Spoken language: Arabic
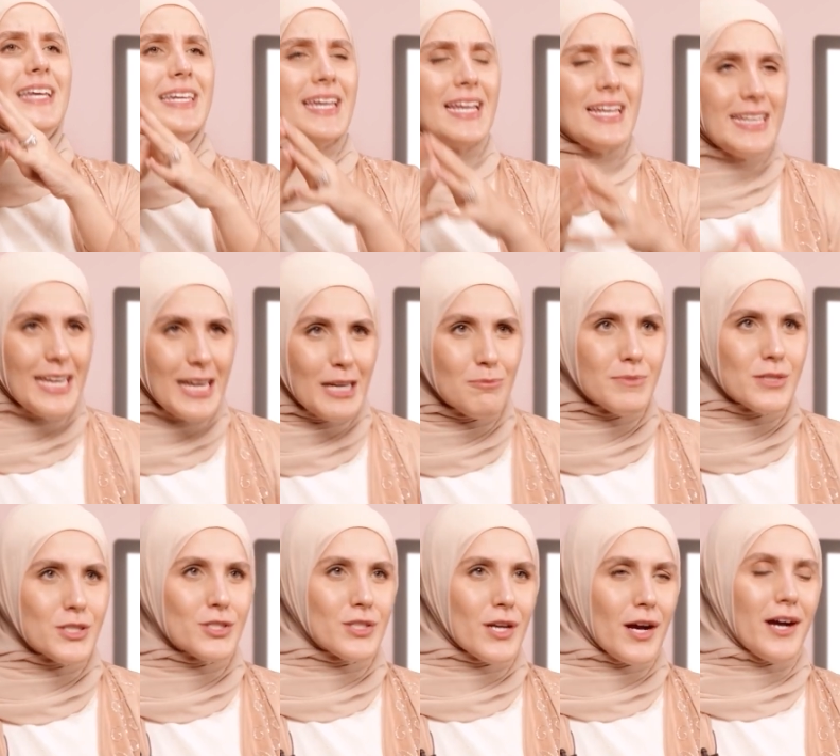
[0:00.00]
كليين
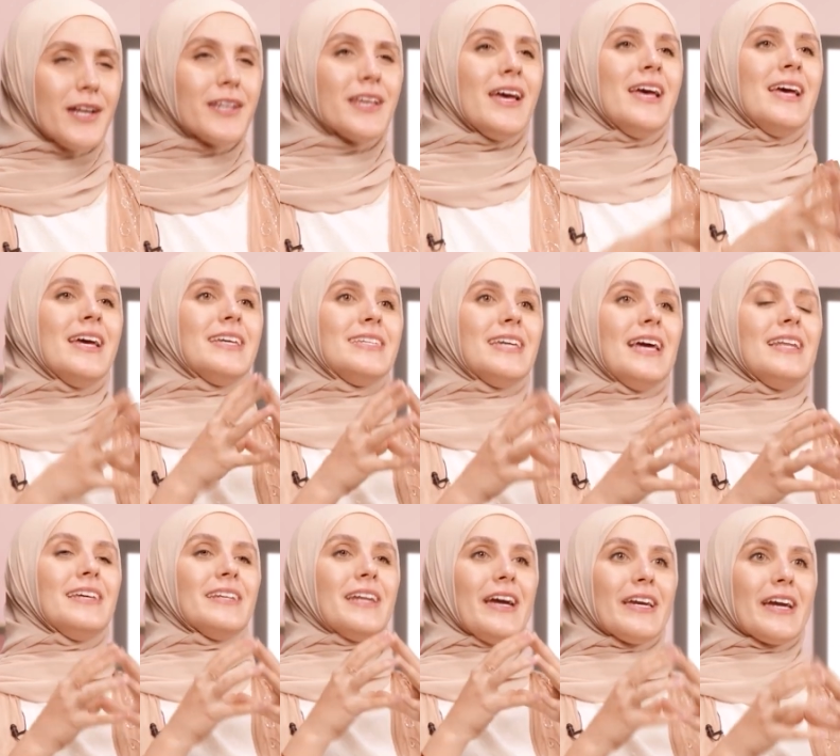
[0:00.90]
بالشهر يلي
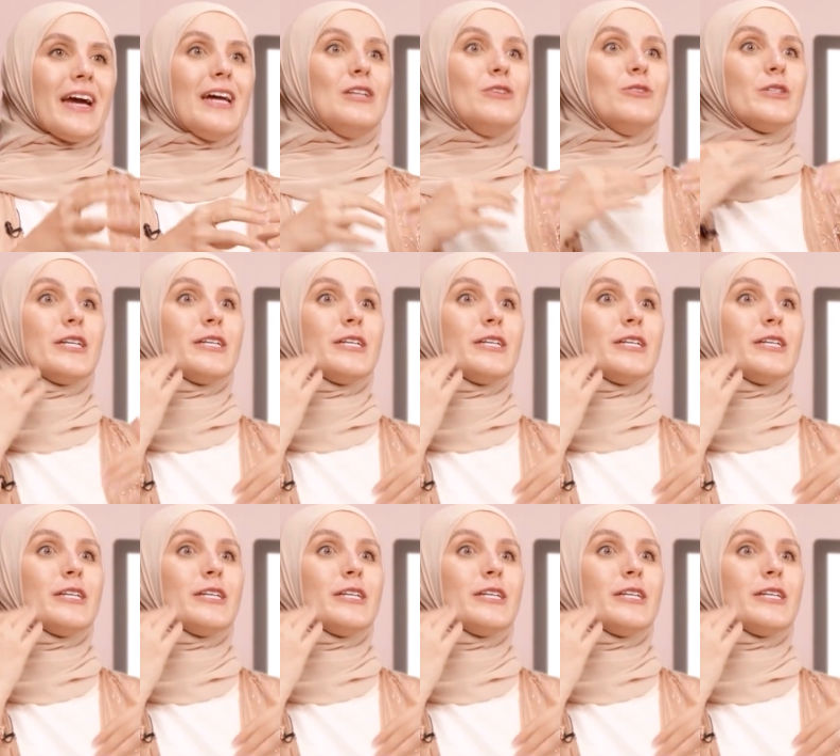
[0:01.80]
رح يخلوك